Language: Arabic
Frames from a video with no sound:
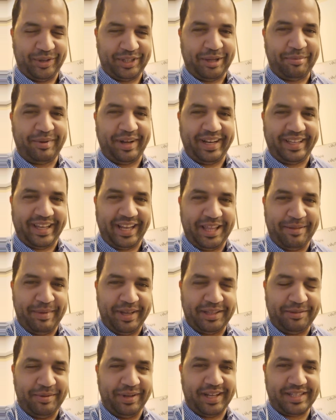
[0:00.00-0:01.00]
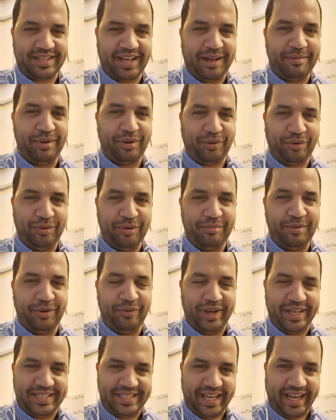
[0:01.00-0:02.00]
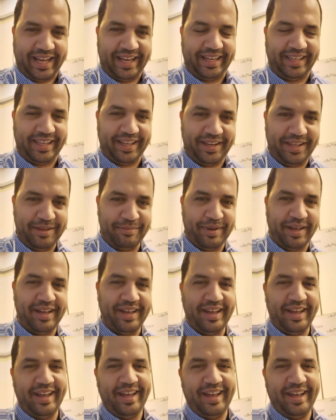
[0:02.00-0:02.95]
وتبقى الكلمات من أصحاب القلوب الواسعة الكريمة